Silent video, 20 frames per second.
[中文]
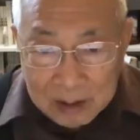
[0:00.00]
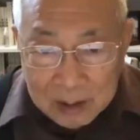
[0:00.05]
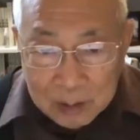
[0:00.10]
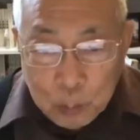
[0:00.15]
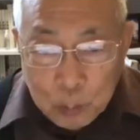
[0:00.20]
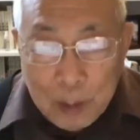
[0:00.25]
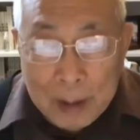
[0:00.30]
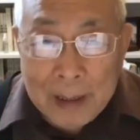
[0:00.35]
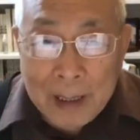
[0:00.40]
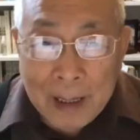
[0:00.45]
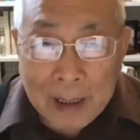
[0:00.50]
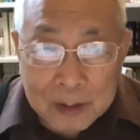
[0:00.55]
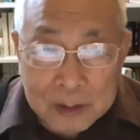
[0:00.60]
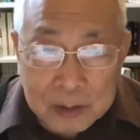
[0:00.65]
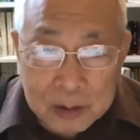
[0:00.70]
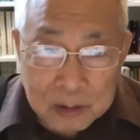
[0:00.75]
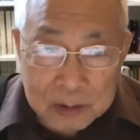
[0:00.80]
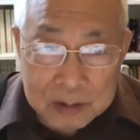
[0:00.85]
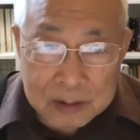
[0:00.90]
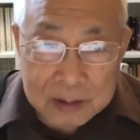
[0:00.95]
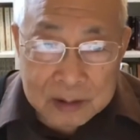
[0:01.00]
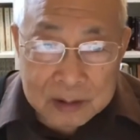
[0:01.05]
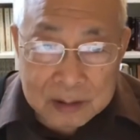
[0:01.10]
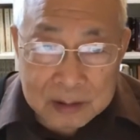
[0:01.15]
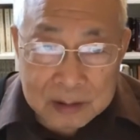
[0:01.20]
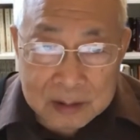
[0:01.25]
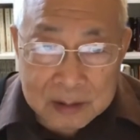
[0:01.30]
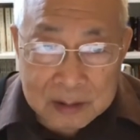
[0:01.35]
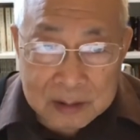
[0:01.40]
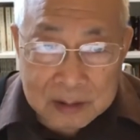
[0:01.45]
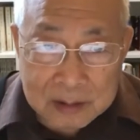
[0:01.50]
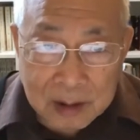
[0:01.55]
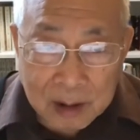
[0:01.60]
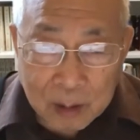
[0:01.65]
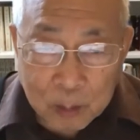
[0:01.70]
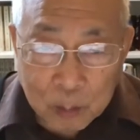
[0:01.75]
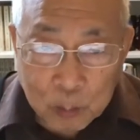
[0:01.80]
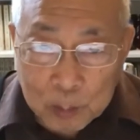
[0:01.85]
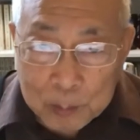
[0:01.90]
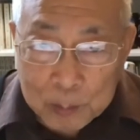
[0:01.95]
晚两个小时啊，
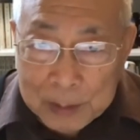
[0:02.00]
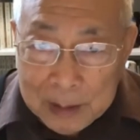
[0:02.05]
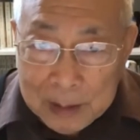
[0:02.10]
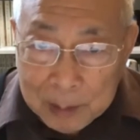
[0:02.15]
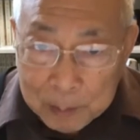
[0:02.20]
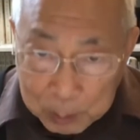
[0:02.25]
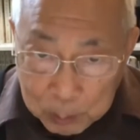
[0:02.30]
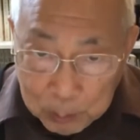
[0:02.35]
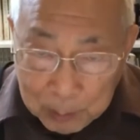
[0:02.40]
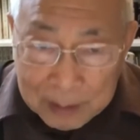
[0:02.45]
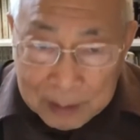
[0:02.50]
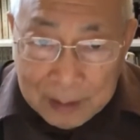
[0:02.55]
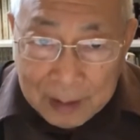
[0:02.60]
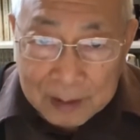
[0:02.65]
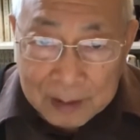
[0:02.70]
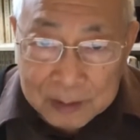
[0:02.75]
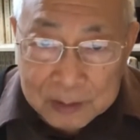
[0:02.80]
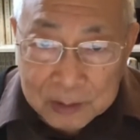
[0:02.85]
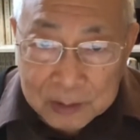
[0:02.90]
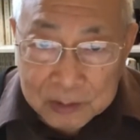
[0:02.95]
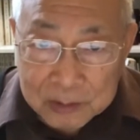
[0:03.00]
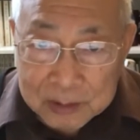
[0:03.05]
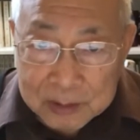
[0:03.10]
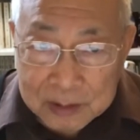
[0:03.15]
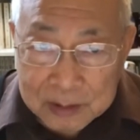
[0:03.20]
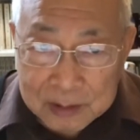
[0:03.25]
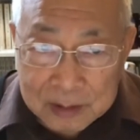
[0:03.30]
我比你们晚两个小时。加